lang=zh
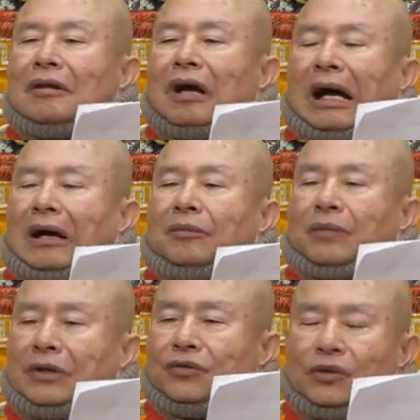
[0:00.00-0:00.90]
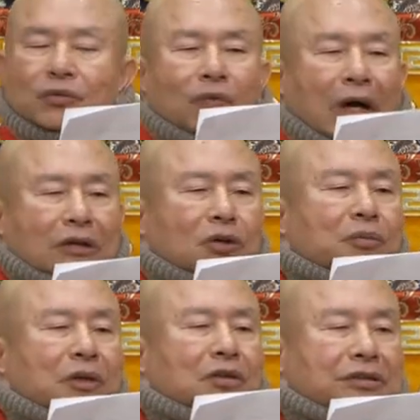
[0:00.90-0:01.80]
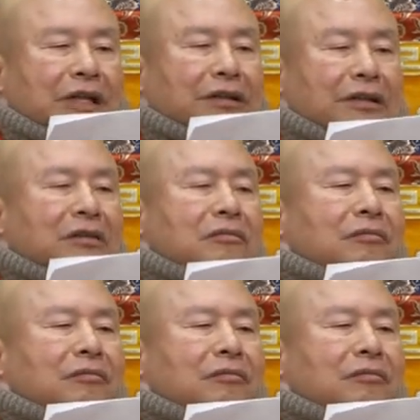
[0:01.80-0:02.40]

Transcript: 啊，本尊法都没有相应，